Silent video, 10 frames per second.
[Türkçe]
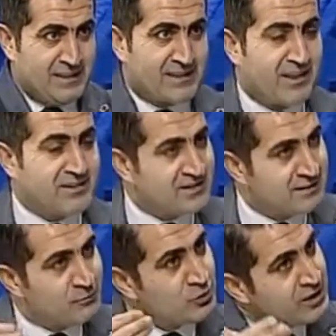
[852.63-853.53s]

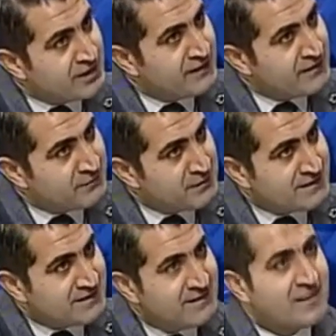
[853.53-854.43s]
karşı mücadele
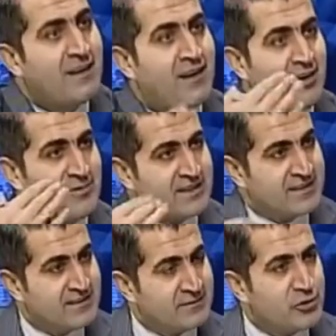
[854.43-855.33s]
verilmez. Ama
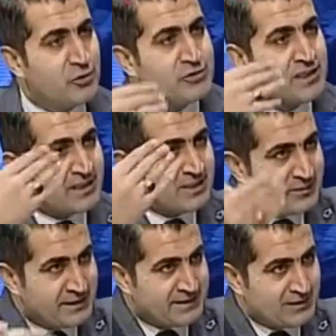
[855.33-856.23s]
kendini bir öncelikli
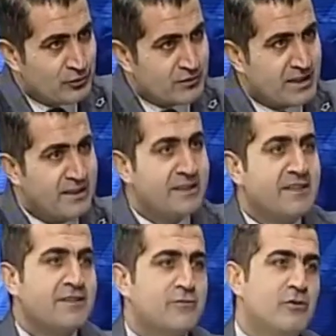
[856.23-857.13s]
gibi hissediyorsa
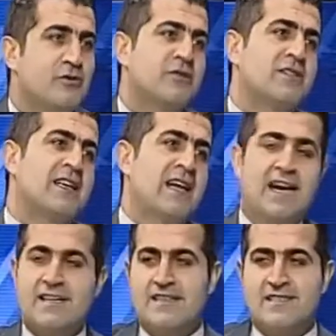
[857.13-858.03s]
bu
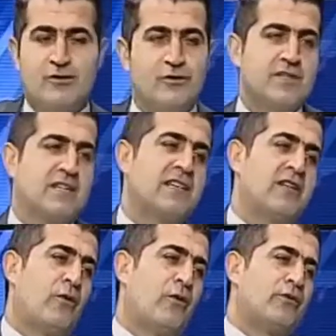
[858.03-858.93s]
herkesten
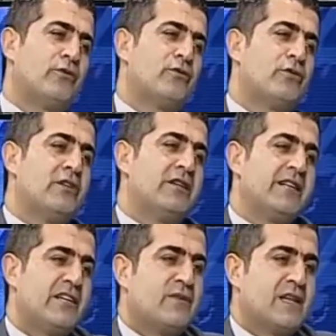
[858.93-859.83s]
öncelikli olduğunu
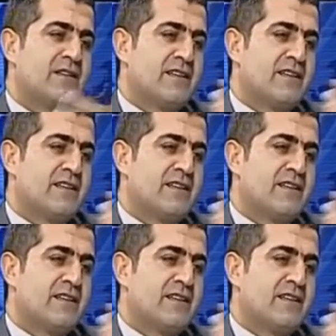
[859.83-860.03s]
ifade